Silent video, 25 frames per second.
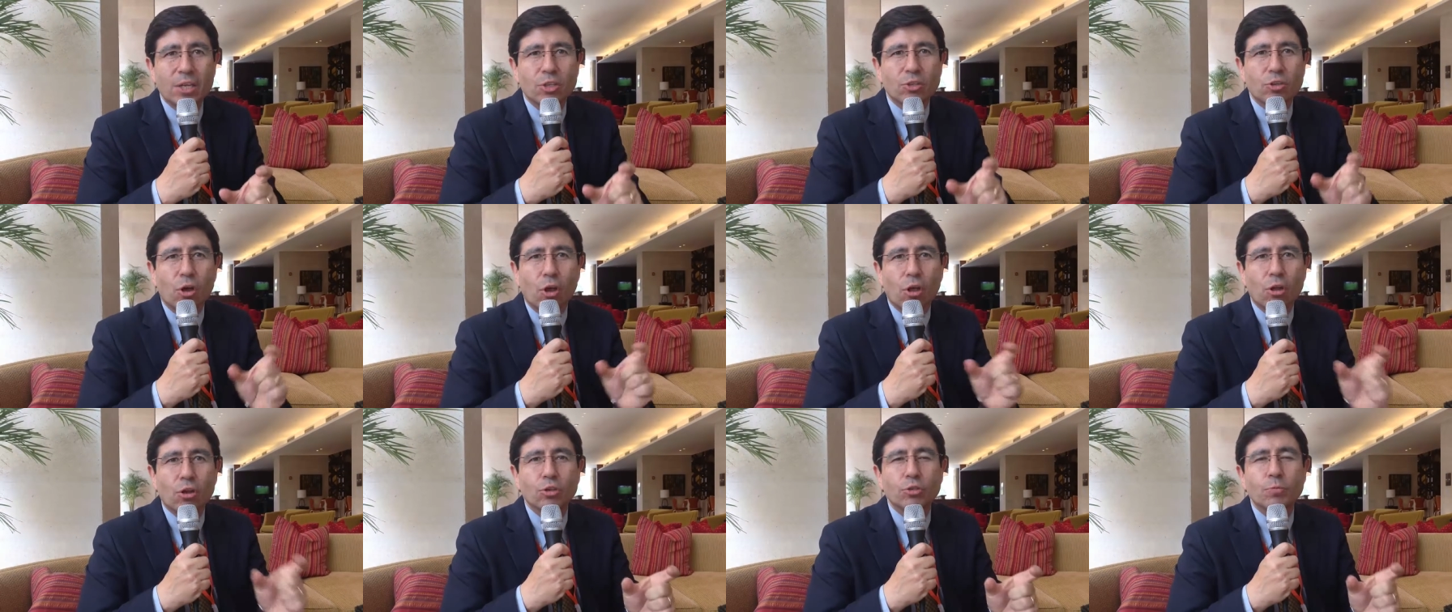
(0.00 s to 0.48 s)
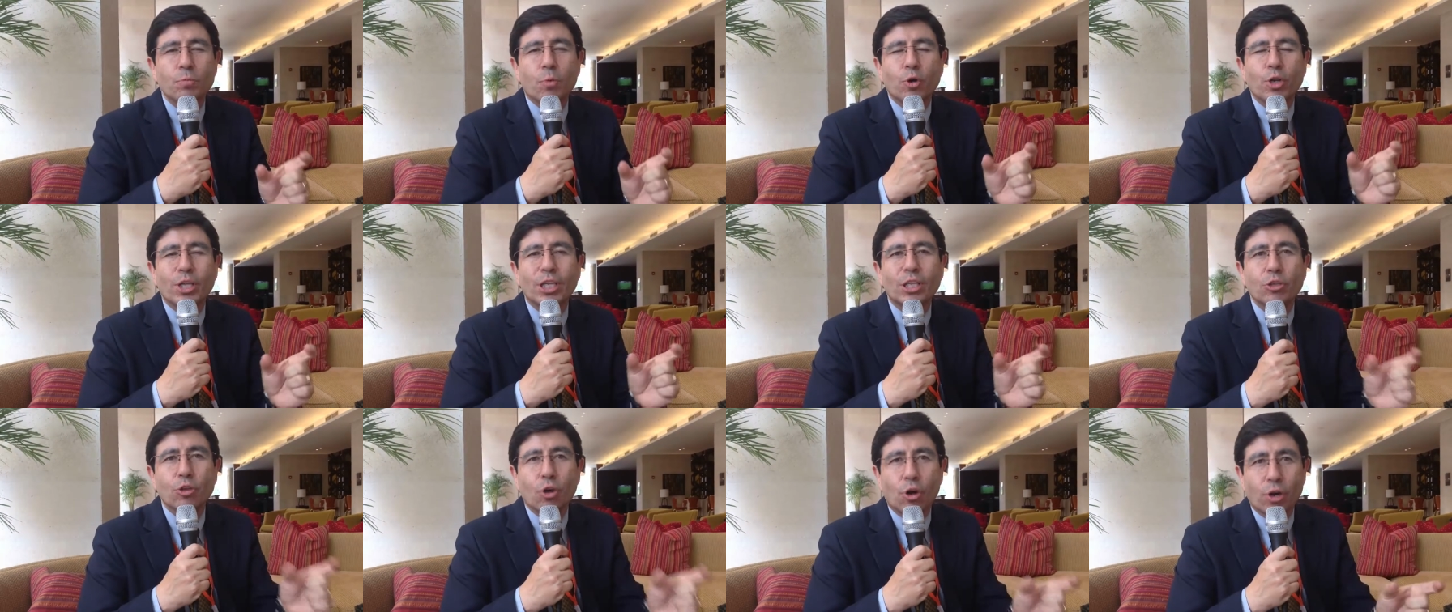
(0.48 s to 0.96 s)
todos los
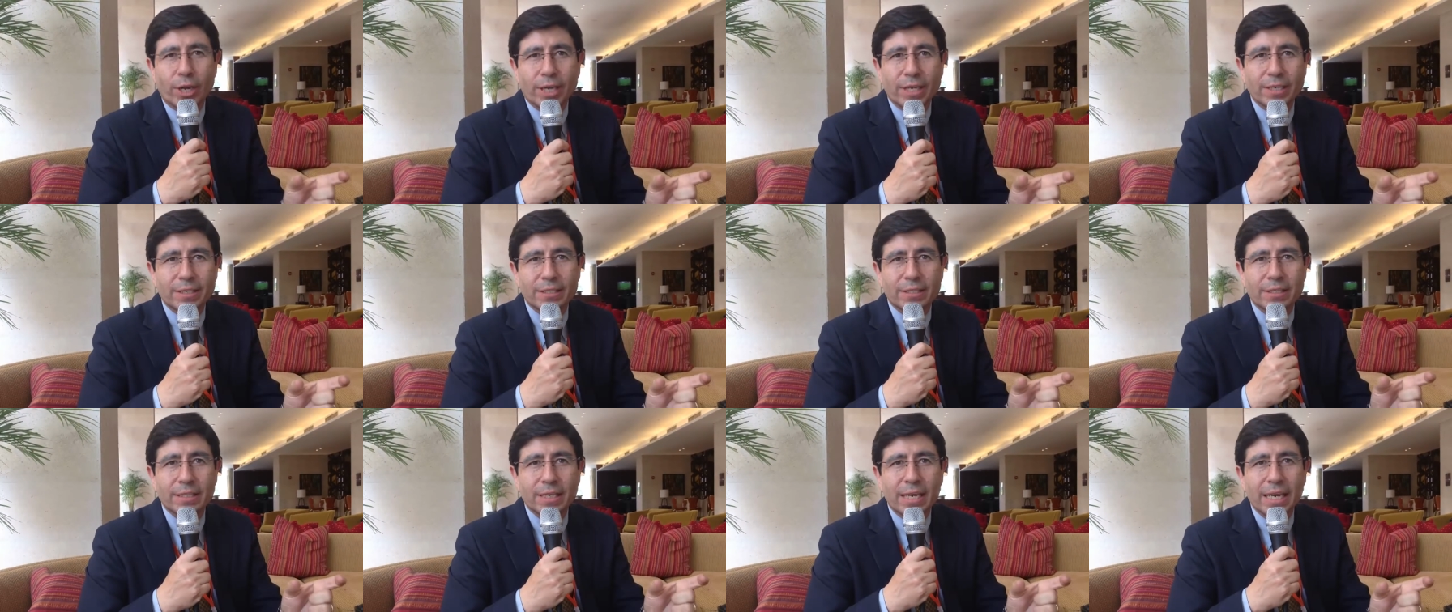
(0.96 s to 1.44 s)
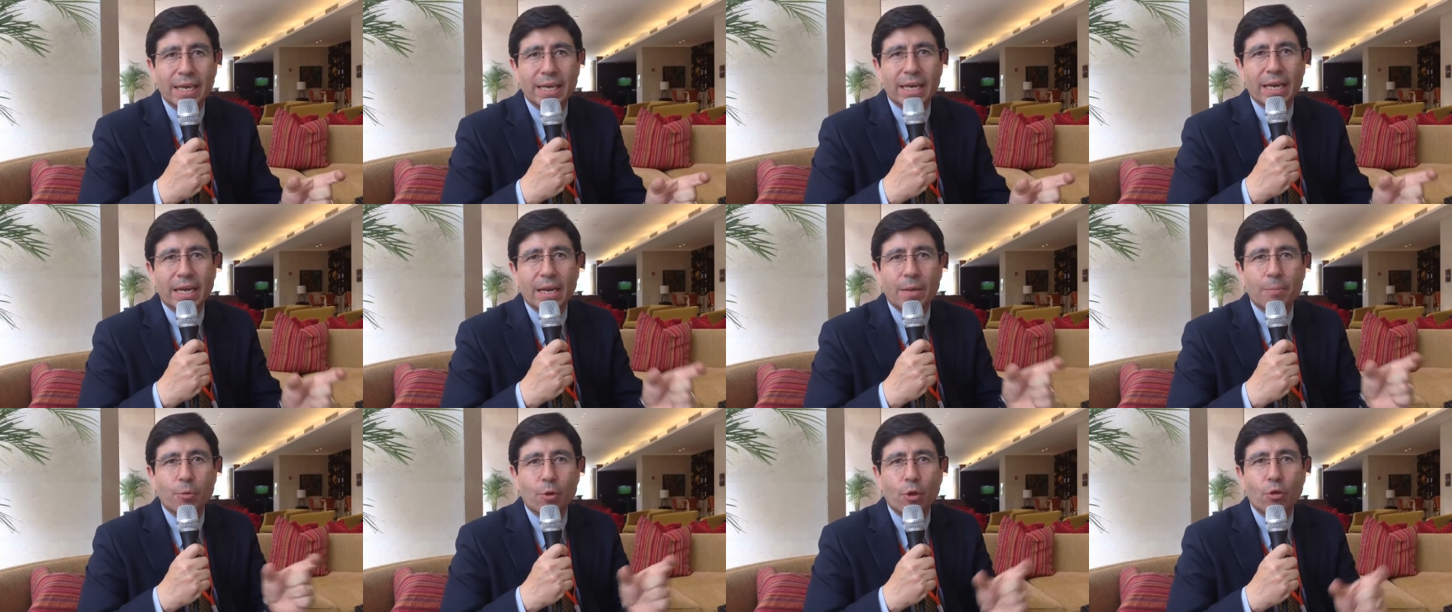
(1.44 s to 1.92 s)
monitores
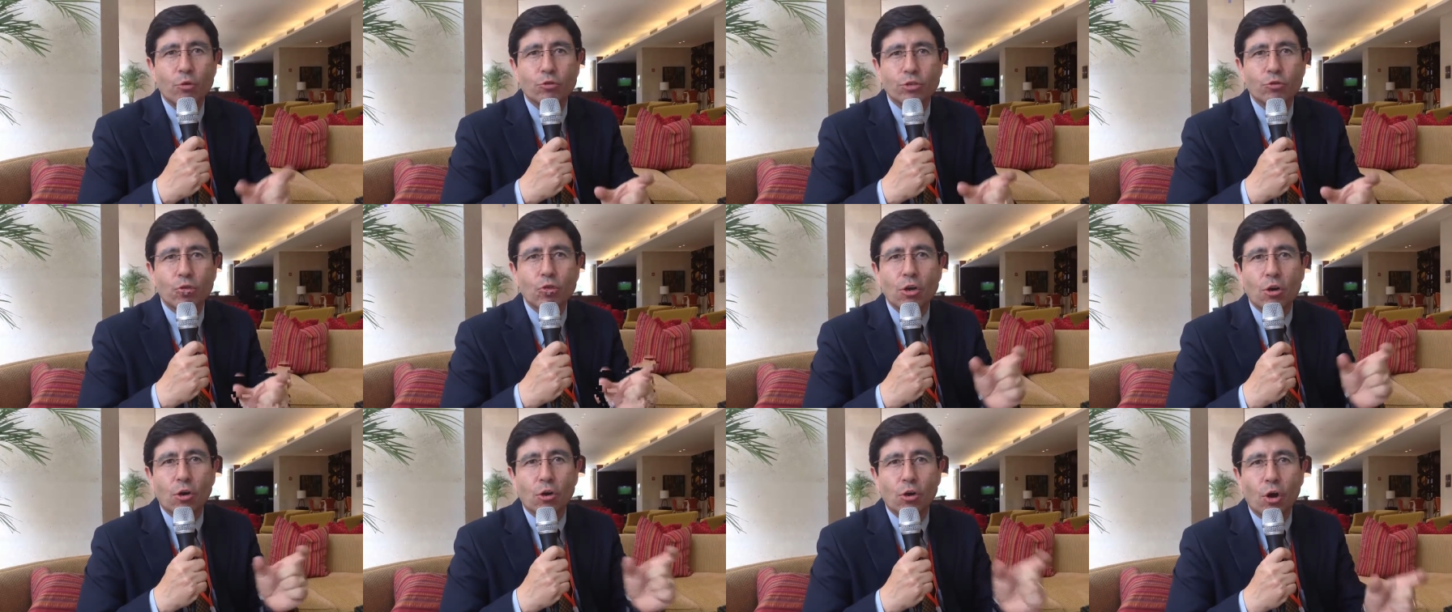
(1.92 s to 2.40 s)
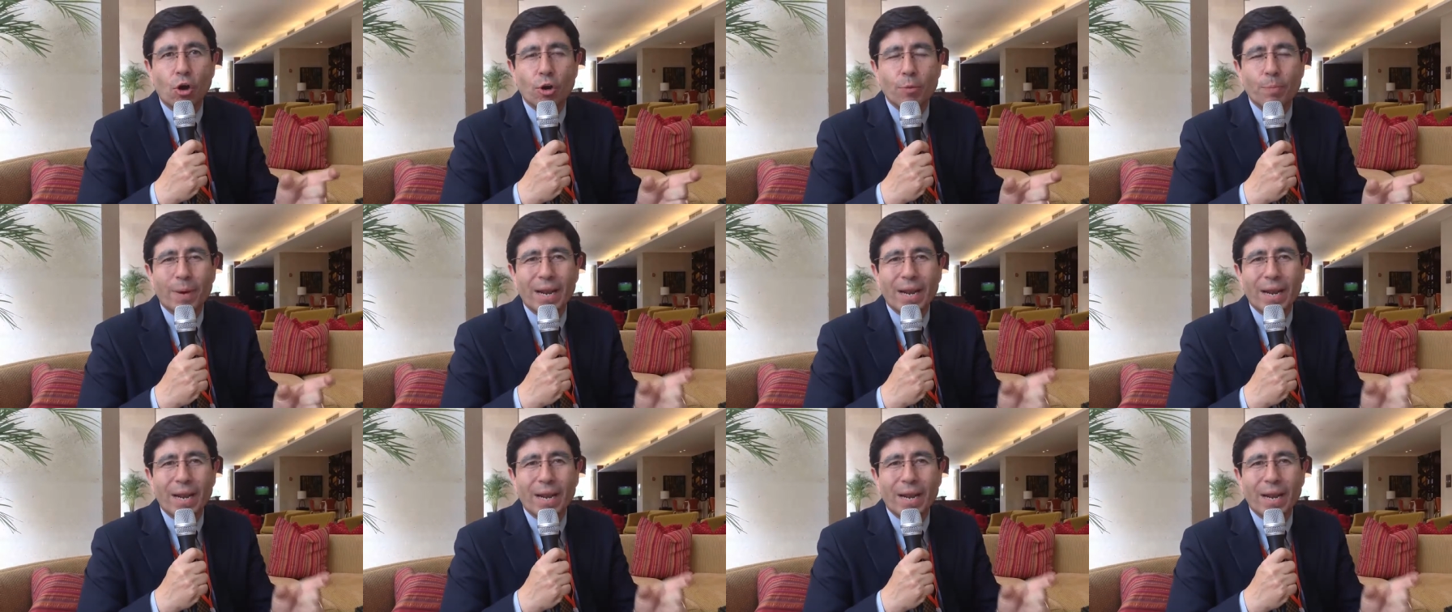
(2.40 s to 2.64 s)
que reproducen color